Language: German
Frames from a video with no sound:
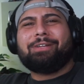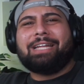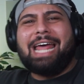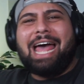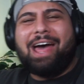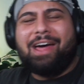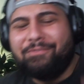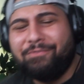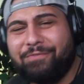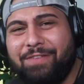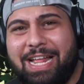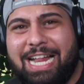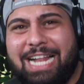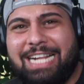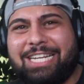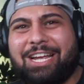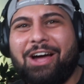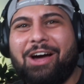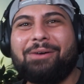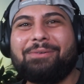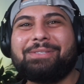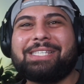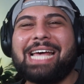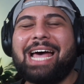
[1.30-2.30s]
und Herren,
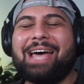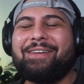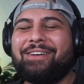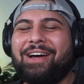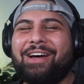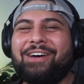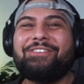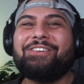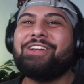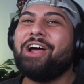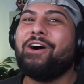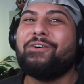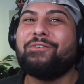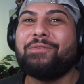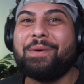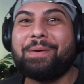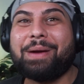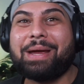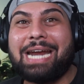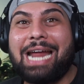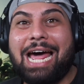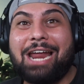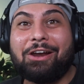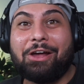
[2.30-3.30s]
willkommen zu einem neuen Video auf
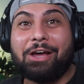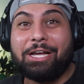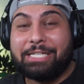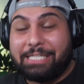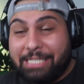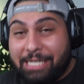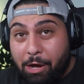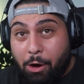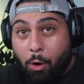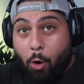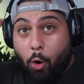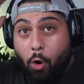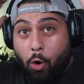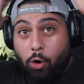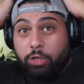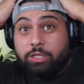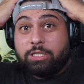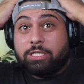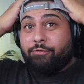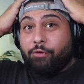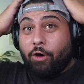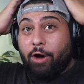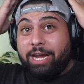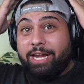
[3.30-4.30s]
meinem Kanal, Leute.
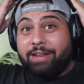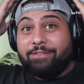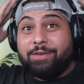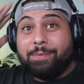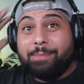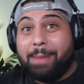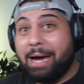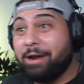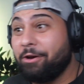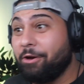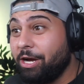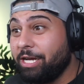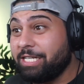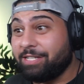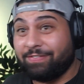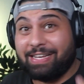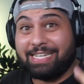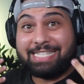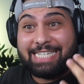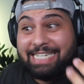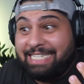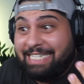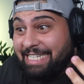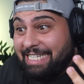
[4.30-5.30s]
Und Freunde, wir machen heute
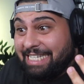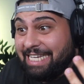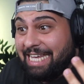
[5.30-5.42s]
was richtig